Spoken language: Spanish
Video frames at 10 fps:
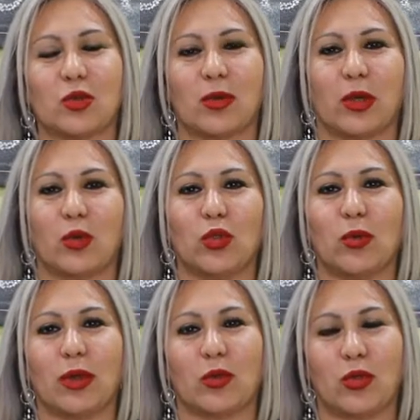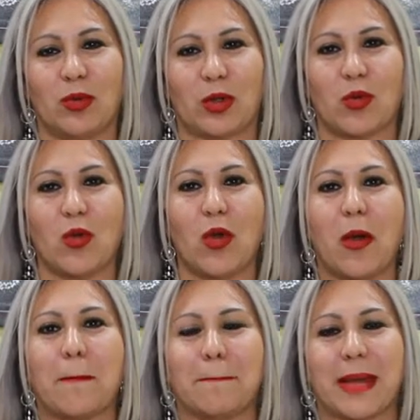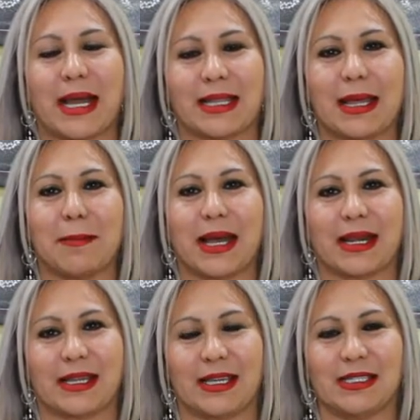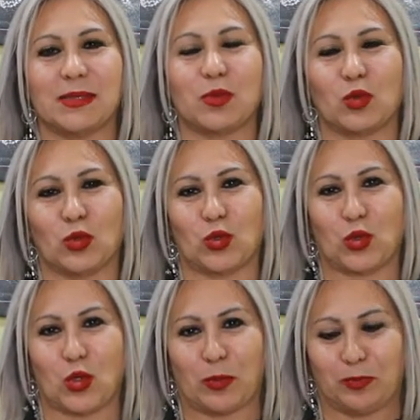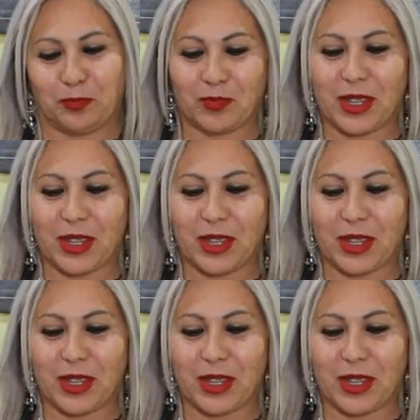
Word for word: www.magdamarquez.com.